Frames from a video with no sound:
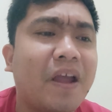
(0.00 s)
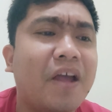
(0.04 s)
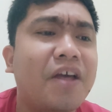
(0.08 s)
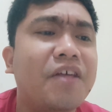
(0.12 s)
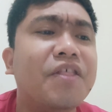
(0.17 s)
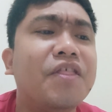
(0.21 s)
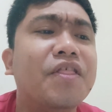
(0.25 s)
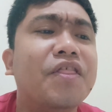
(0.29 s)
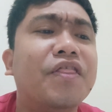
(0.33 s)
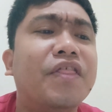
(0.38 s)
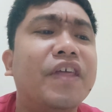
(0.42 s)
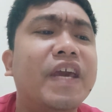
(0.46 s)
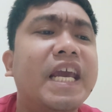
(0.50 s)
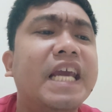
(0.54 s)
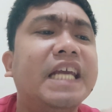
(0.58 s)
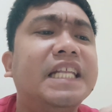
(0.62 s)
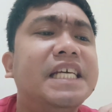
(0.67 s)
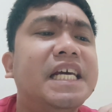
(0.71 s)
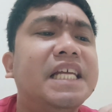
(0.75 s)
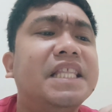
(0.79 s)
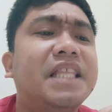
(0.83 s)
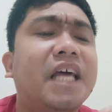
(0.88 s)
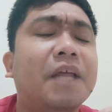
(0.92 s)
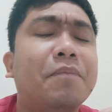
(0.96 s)
They
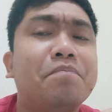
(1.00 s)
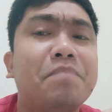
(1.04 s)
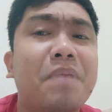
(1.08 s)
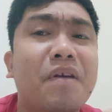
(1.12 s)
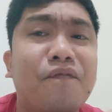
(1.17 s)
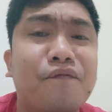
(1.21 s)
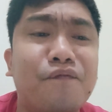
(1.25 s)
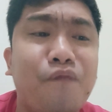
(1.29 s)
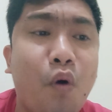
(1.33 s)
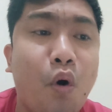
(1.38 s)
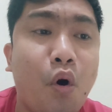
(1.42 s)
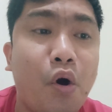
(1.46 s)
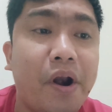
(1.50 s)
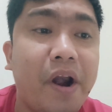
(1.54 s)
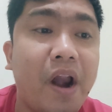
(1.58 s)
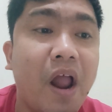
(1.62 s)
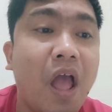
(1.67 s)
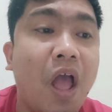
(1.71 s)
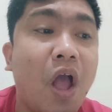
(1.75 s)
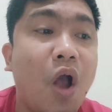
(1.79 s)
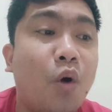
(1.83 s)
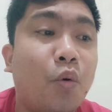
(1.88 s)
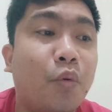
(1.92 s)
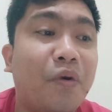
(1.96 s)
did that before
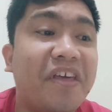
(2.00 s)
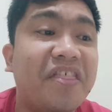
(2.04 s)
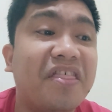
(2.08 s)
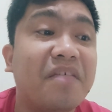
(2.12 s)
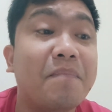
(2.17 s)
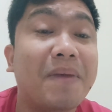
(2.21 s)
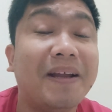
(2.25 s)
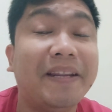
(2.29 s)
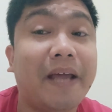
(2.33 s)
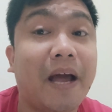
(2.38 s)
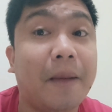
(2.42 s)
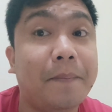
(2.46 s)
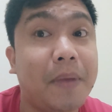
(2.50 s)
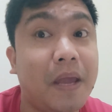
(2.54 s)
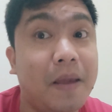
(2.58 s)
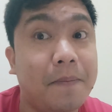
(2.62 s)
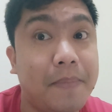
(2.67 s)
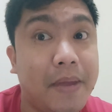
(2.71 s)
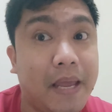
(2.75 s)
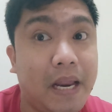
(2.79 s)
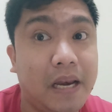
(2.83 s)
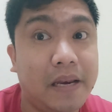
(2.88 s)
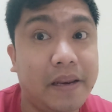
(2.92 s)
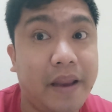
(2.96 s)
with Madam
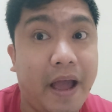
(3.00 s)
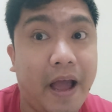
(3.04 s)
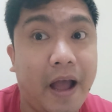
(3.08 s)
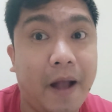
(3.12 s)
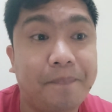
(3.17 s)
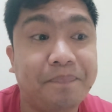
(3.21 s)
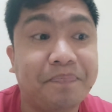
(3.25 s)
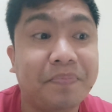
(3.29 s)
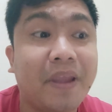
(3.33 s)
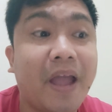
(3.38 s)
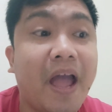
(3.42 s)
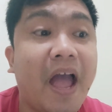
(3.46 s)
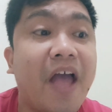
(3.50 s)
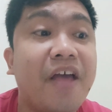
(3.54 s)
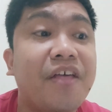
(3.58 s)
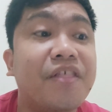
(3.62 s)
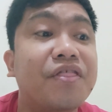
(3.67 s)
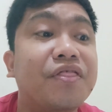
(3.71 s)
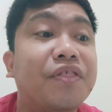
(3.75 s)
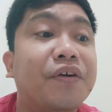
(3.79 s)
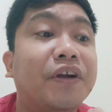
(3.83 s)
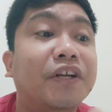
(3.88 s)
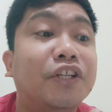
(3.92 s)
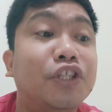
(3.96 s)
Imelda
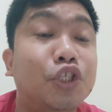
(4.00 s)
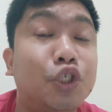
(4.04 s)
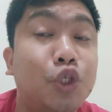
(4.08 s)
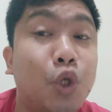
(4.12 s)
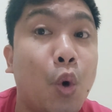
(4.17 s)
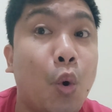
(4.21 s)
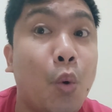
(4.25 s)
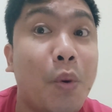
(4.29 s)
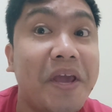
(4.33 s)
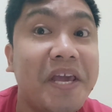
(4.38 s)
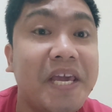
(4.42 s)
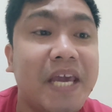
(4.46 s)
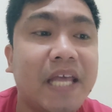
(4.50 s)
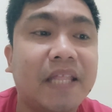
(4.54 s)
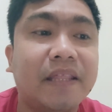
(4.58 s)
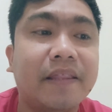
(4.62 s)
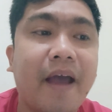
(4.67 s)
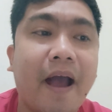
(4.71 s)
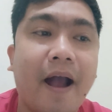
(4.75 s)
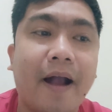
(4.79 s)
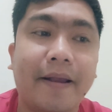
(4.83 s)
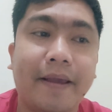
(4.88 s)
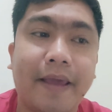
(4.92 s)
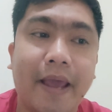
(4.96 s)
and they're doing it
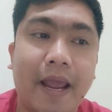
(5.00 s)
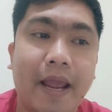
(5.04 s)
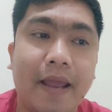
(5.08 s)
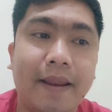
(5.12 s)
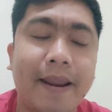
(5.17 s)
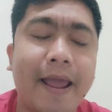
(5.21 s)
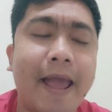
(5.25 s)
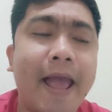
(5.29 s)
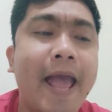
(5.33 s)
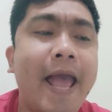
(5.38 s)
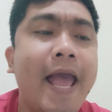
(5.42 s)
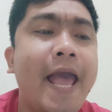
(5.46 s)
again.